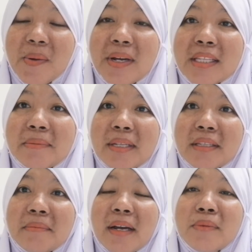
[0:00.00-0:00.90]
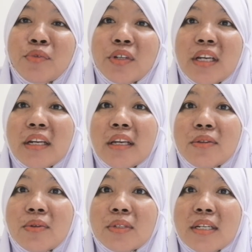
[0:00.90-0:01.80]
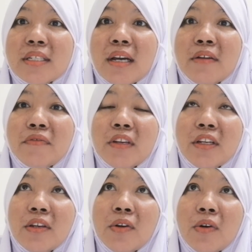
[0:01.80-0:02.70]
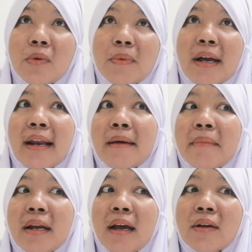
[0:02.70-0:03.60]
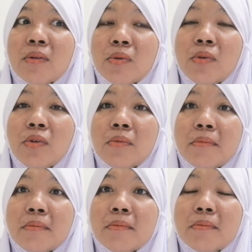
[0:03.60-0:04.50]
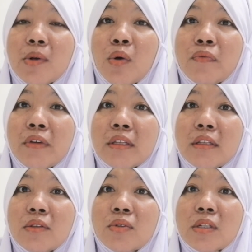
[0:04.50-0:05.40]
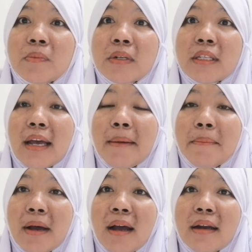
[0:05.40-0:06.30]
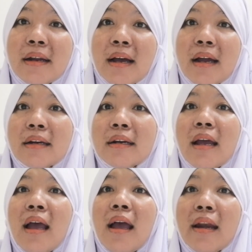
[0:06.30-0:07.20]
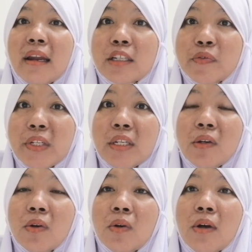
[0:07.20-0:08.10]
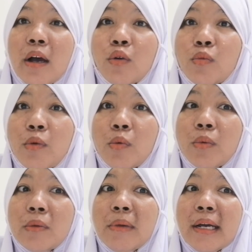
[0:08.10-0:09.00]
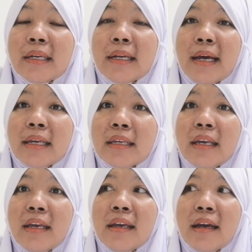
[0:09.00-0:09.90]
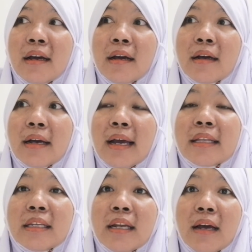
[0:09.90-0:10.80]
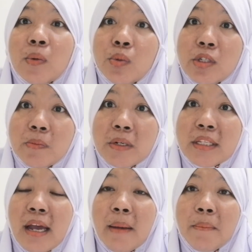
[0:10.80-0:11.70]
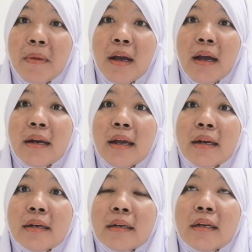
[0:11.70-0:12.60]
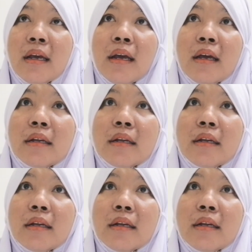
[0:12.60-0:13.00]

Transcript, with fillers: Oke teman-teman mungkin itu saja video pengalaman aku hmm, COVID itu seperti apa dan next video aku mau berbagi lagi uh, karantina aku itu seperti apa dan